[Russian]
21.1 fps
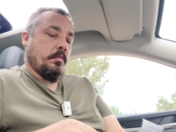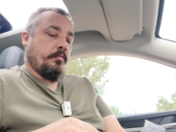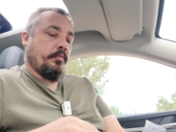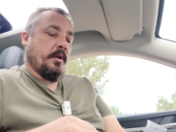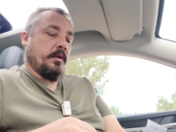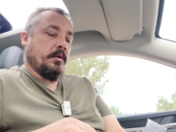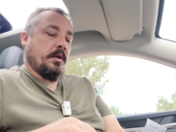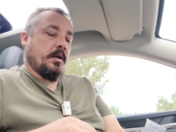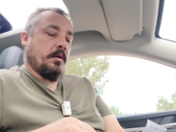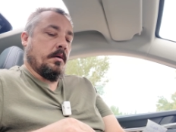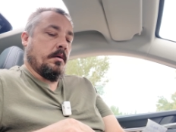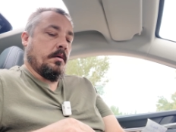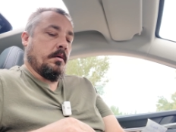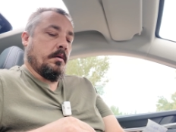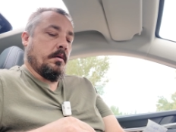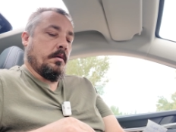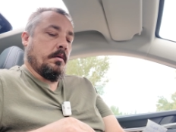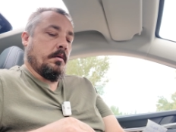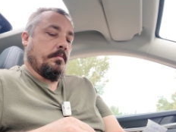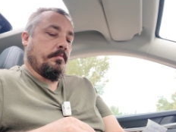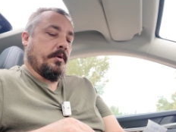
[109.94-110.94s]

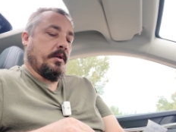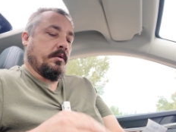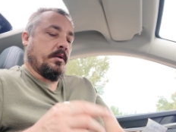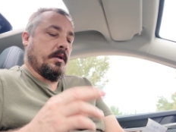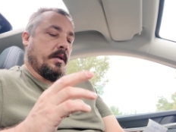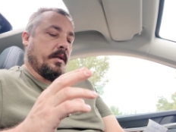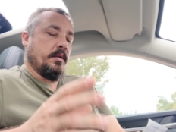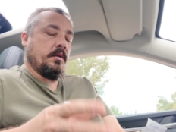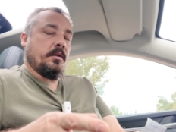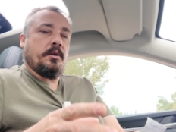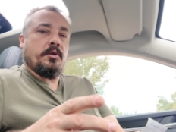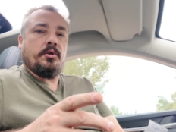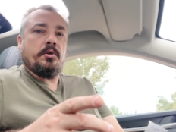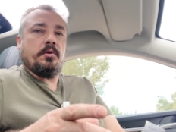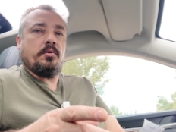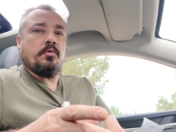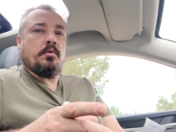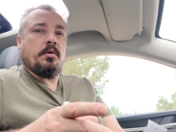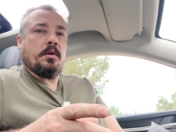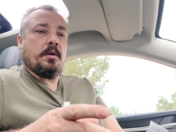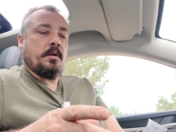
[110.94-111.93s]
Э, полторы тысячи
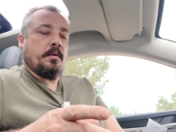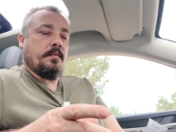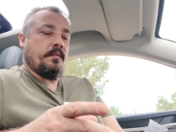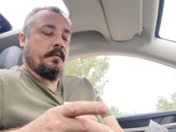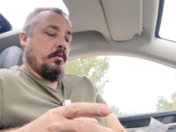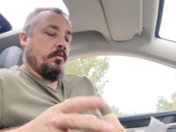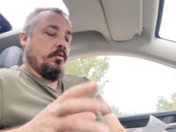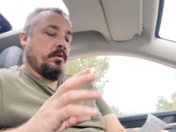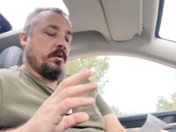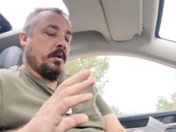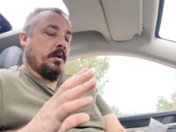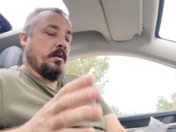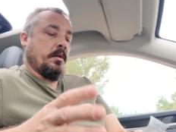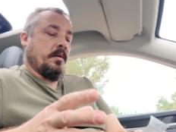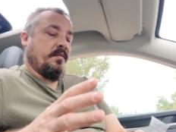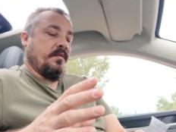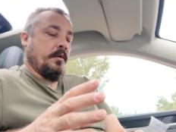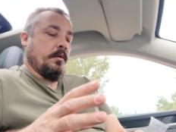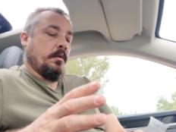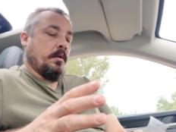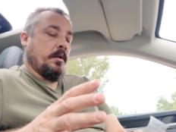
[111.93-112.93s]
долларов
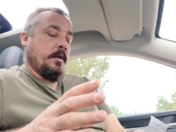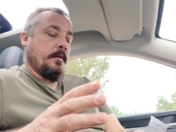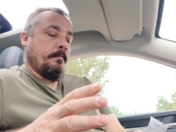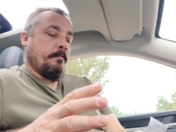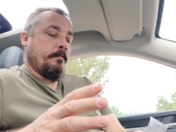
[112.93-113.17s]
установил.